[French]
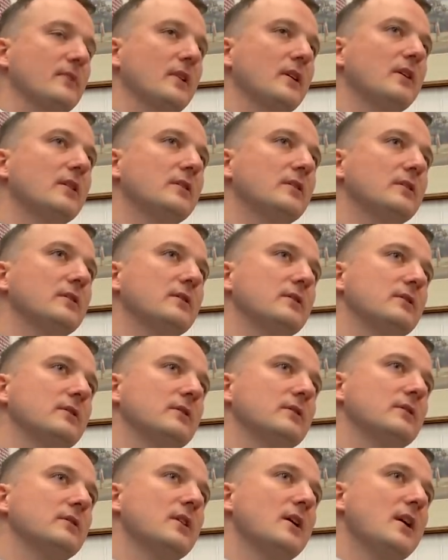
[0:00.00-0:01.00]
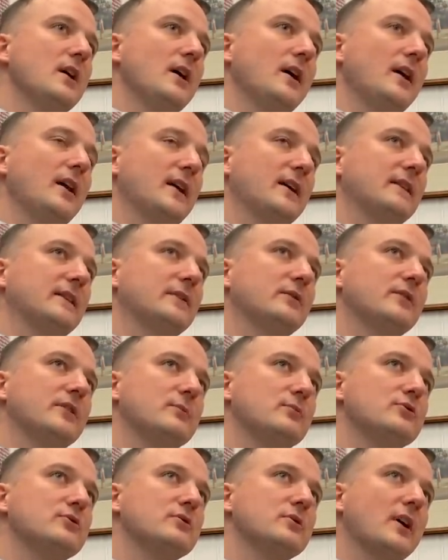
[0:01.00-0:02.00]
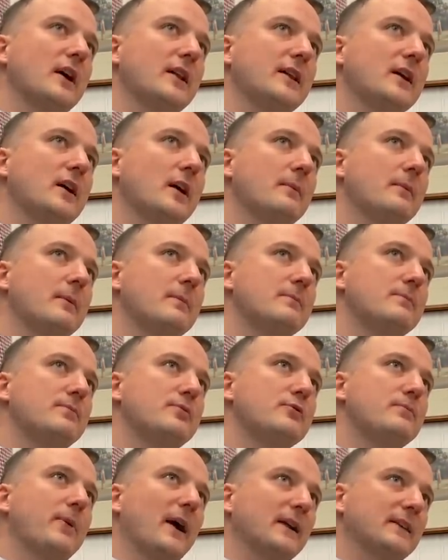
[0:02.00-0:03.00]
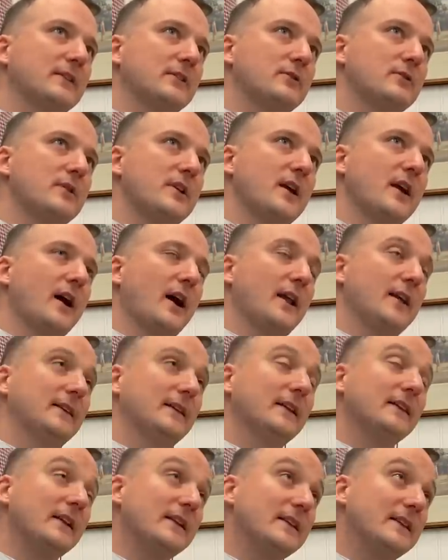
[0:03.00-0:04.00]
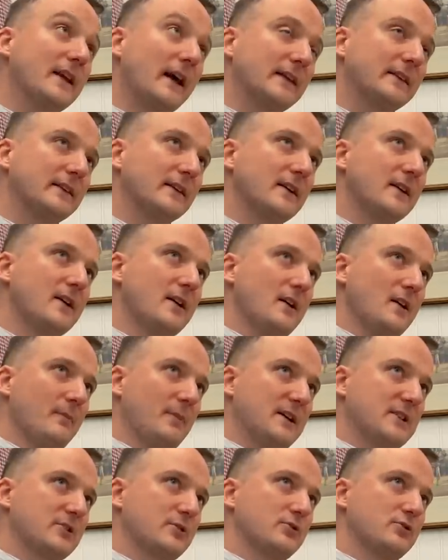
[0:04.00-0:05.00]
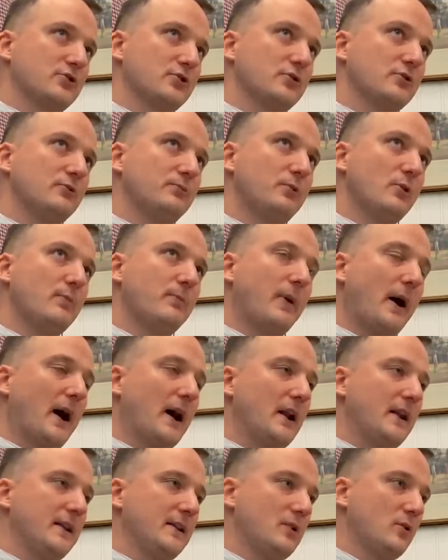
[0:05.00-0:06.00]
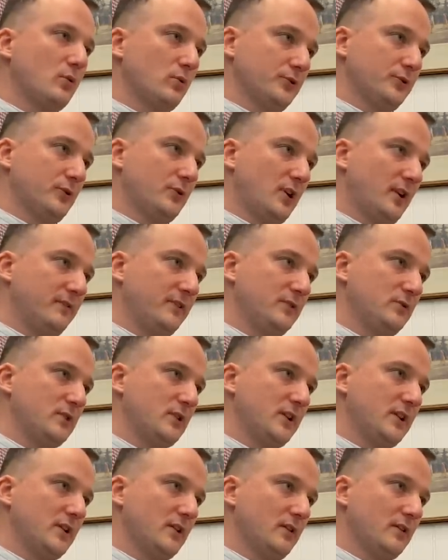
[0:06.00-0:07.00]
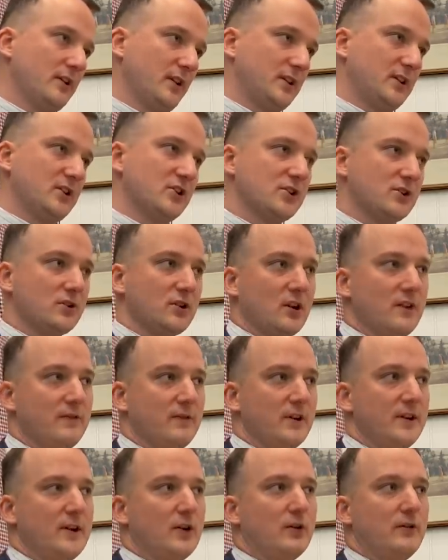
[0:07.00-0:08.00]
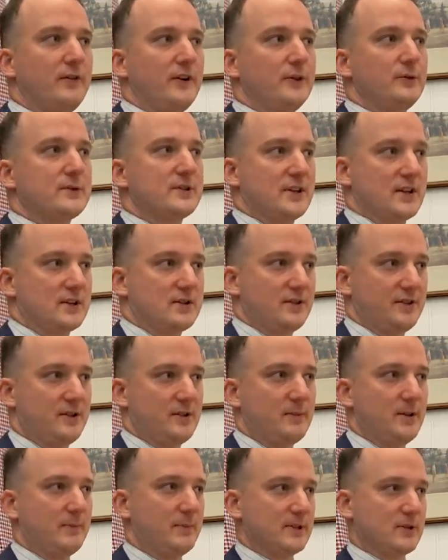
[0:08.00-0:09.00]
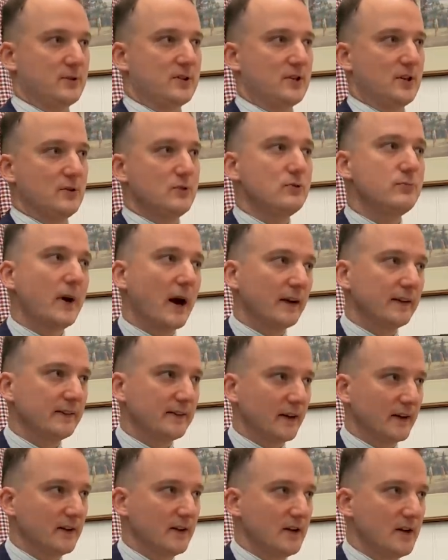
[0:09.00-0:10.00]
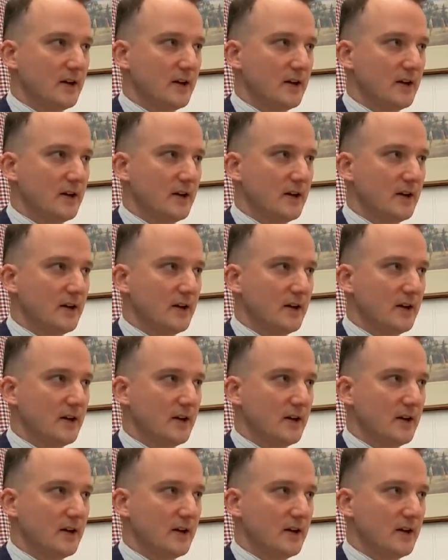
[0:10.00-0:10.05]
Euh, et la question des mesures, elle est quand même plus particulière, elle est très délicate, parce que je ne peux pas aller contre l'avis du client. Il y a des gens qui veulent des revers de 5 cm parce que c'est le goût parisien.